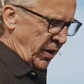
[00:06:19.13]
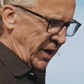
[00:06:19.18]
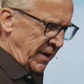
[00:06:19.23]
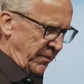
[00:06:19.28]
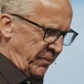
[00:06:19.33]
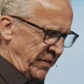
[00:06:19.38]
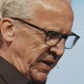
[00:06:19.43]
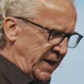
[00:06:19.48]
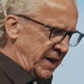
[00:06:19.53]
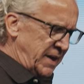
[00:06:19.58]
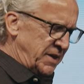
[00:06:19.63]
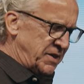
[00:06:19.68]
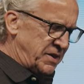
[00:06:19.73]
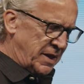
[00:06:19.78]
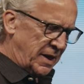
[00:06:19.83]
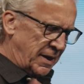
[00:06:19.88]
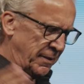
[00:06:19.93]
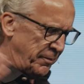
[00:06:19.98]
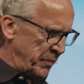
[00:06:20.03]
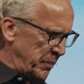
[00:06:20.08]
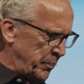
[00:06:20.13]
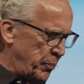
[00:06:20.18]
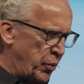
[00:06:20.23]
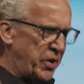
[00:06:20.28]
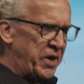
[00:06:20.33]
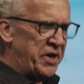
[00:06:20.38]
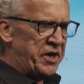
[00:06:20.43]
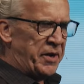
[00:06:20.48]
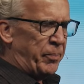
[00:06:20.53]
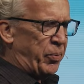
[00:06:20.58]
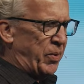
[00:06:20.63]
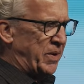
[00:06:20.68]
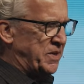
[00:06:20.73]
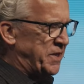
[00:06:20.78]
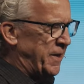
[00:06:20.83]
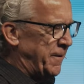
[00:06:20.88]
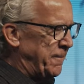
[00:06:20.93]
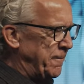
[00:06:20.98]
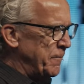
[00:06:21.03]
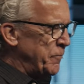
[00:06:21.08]
Nationen retten würde.
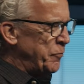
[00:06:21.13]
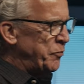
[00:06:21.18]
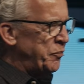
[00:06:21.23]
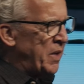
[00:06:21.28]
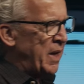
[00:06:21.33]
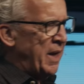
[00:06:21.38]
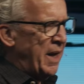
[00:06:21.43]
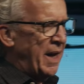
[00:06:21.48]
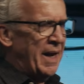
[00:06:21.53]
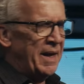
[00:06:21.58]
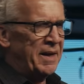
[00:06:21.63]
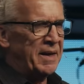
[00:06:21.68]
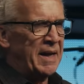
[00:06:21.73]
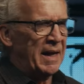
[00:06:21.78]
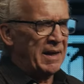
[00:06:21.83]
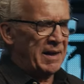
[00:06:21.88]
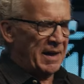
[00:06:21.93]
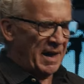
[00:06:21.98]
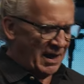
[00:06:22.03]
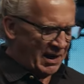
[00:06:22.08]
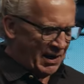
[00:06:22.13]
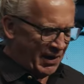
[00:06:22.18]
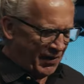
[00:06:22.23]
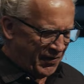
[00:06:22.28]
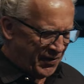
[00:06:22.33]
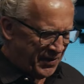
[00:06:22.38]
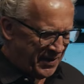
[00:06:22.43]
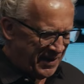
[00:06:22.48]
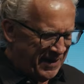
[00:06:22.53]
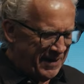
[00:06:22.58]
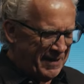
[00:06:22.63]
Er wird ins Gefängnis geworfen